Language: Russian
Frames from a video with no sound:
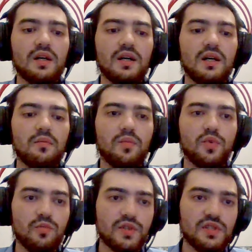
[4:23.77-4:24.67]

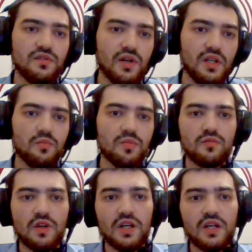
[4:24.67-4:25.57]
Property а, файлы
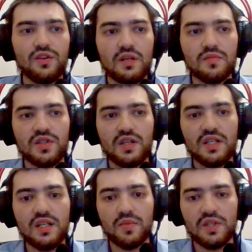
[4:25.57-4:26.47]
позволяют нам
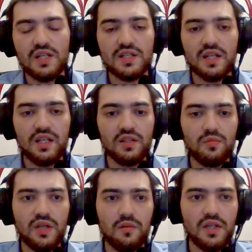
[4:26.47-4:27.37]
заранее определять
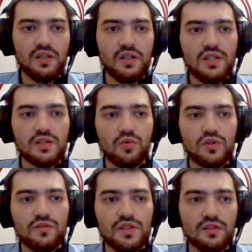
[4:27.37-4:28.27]
какие-то переменные и
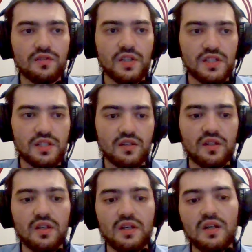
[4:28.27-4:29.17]
использовать их в
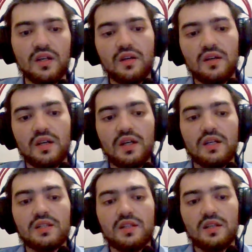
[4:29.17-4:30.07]
тестах.
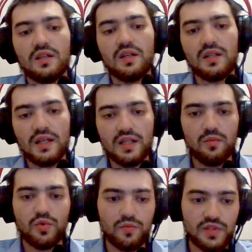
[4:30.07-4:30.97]
Э,
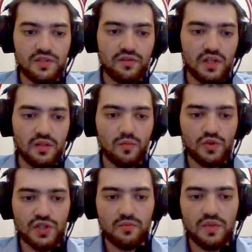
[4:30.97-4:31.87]
данные property файлы
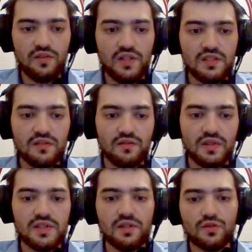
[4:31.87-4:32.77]
можно объявить
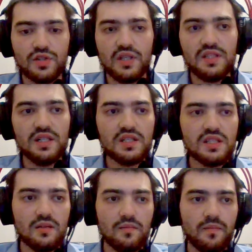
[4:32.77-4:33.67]
в Citrus
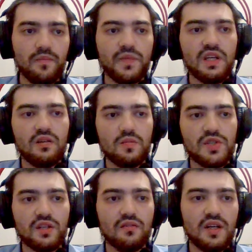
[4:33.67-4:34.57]
контексте. И
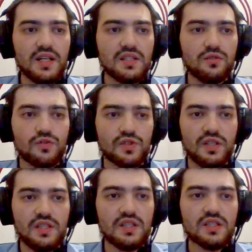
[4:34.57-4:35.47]
вообще говоря, Citrus
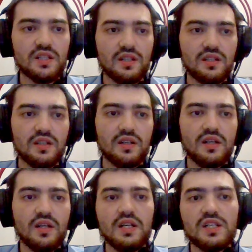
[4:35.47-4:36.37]
контекст –
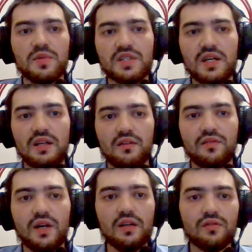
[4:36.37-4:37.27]
это специальный
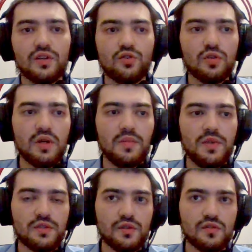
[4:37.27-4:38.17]
файл, в котором
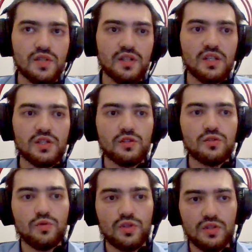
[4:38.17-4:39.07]
описываются все наши
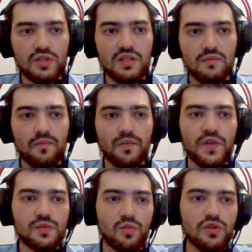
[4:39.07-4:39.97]
сущности,
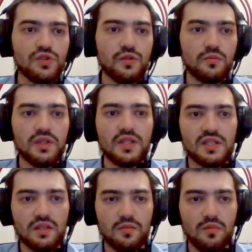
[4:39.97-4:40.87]
используемые
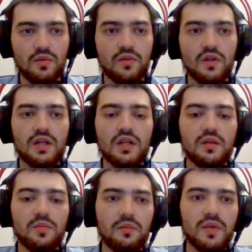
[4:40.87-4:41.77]
тестами.
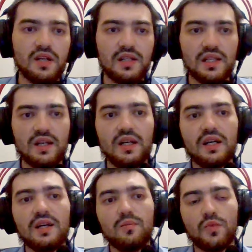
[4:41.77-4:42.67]
Например, это
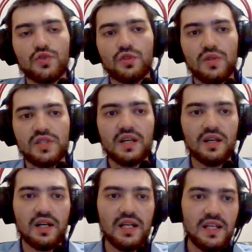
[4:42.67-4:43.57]
может быть
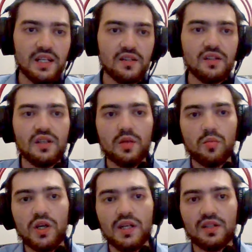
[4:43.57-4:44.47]
как клиент,
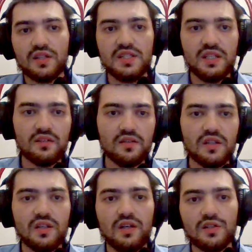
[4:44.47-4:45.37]
эмулятор
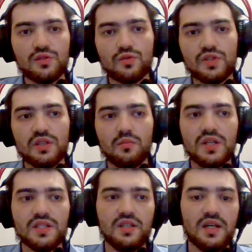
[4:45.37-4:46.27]
сервера, ресурсы
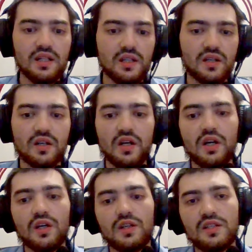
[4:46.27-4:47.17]
базы данных,
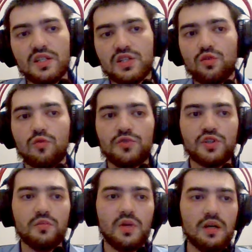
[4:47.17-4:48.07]
те же
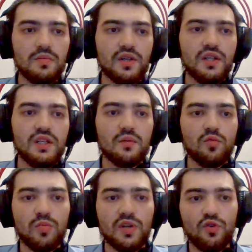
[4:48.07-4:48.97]
object мапперы и
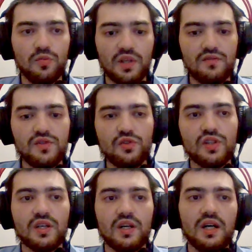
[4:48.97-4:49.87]
тому подобное. Все
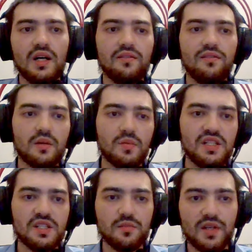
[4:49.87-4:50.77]
это в
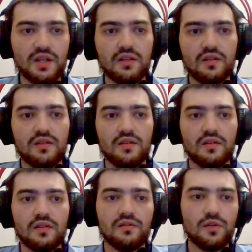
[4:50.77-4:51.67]
формате сприк
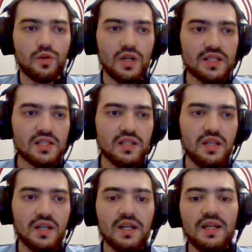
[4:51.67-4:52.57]
э,
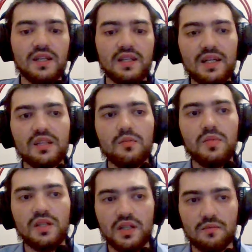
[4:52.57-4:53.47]
конфигураций, и да, это
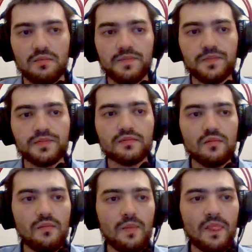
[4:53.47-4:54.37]
бины.
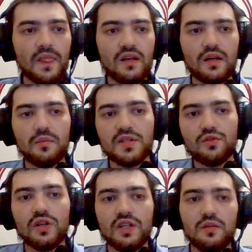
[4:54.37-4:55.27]
А,
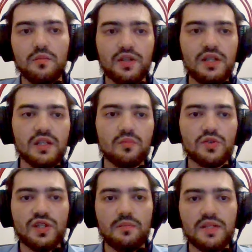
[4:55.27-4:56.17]
поскольку это бины, их
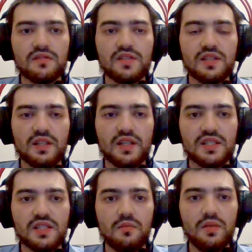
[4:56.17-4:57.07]
можно описывать
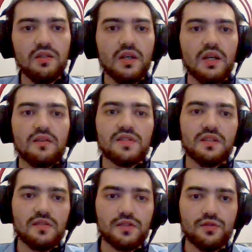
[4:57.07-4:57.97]
аннотацией бин в
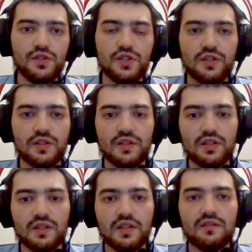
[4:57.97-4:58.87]
соответствующих
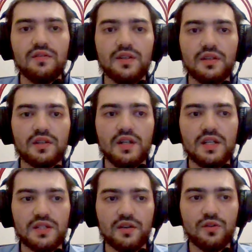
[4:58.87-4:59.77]
э,
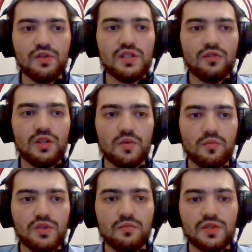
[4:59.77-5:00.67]
конфиг-классах. Но сегодня
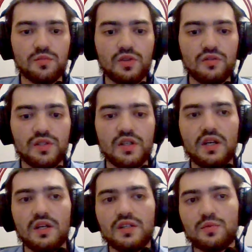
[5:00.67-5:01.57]
мы будем использовать
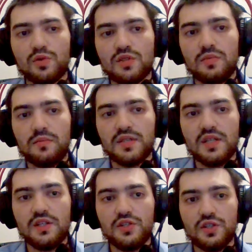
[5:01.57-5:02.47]
способ
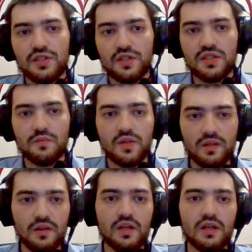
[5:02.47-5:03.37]
описания через
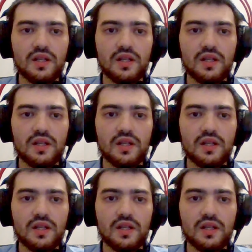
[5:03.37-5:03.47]
XML. Эм